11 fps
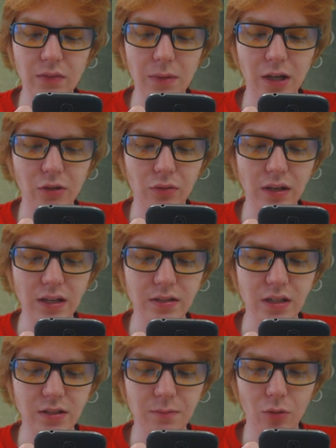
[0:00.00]
nie wiem jaki tutaj
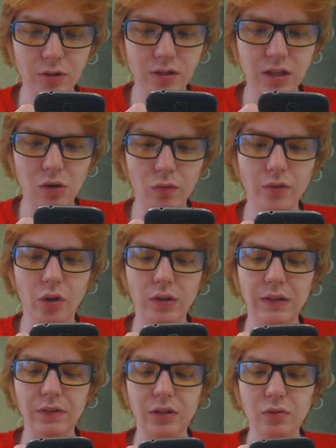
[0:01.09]
jest, jest polski gówno,
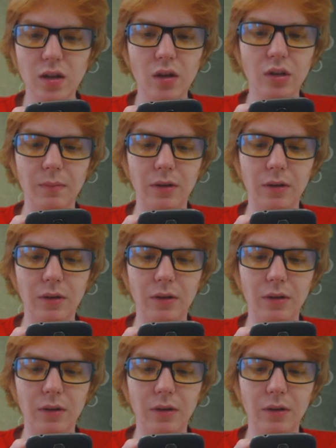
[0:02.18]
nawet duńskiego